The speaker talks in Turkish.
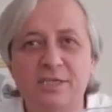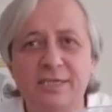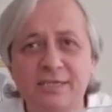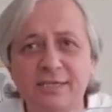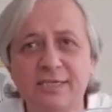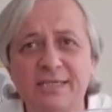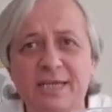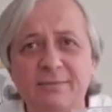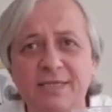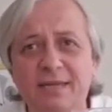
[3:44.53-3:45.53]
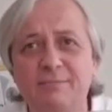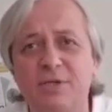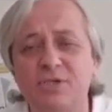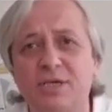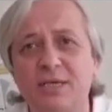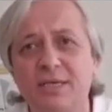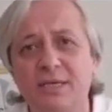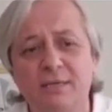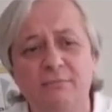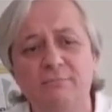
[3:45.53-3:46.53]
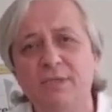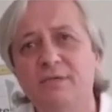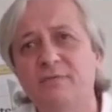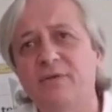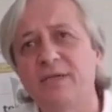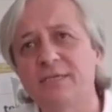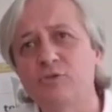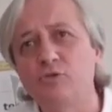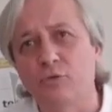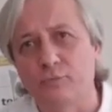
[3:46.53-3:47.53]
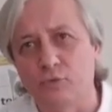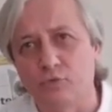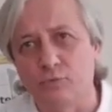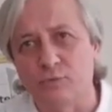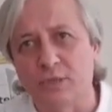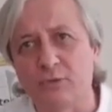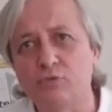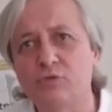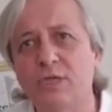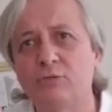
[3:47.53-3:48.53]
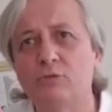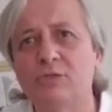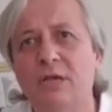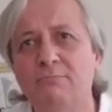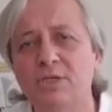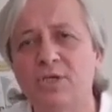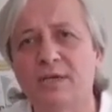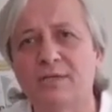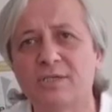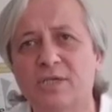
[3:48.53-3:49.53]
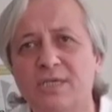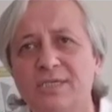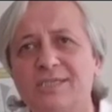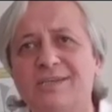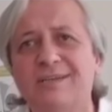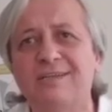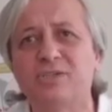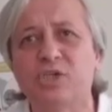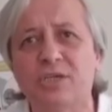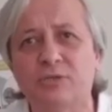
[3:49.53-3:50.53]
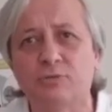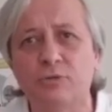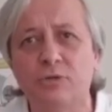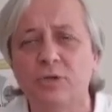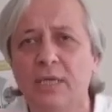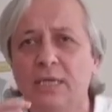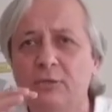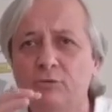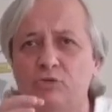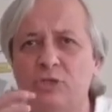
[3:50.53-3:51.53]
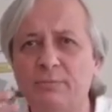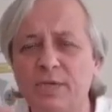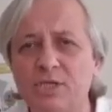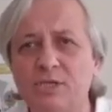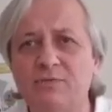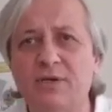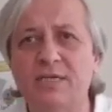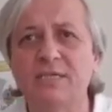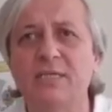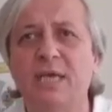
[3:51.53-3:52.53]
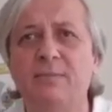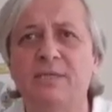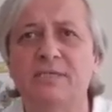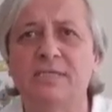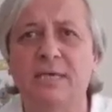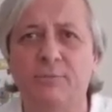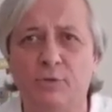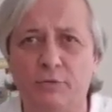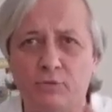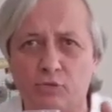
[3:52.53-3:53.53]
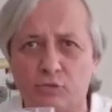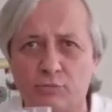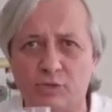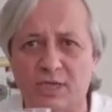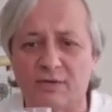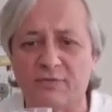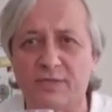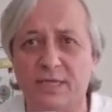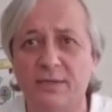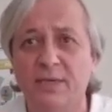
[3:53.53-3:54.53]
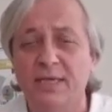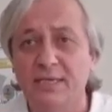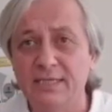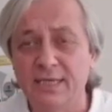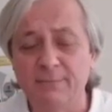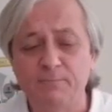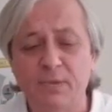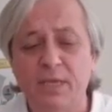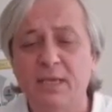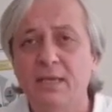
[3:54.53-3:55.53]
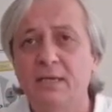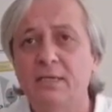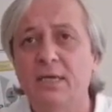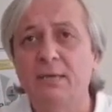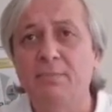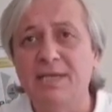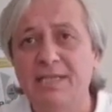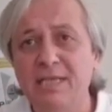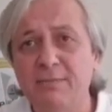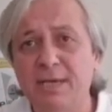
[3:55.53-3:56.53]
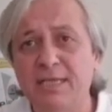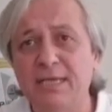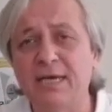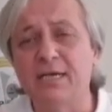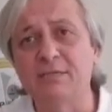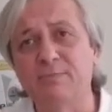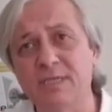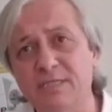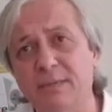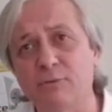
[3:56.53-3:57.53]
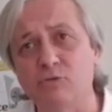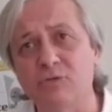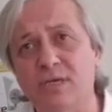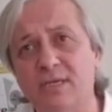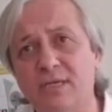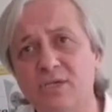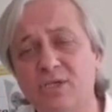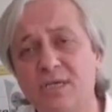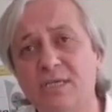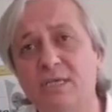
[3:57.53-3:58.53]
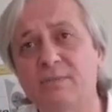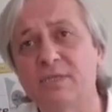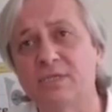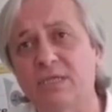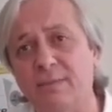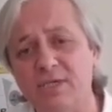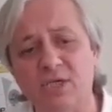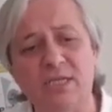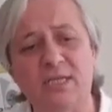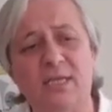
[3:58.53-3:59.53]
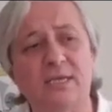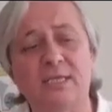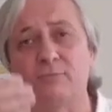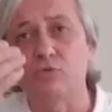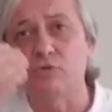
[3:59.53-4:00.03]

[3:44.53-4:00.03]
serinlik gidermeden başka bir faydası yok vücudumuza. %95'i arkadaşlar idrarla dışarı atılıyor. %5 civarı emilirse emiliyor vücudumuz tarafından. Neden? Ee, bekleye bekleye arıtmanın deposunda arkadaşlar ya da bir damacanada ya da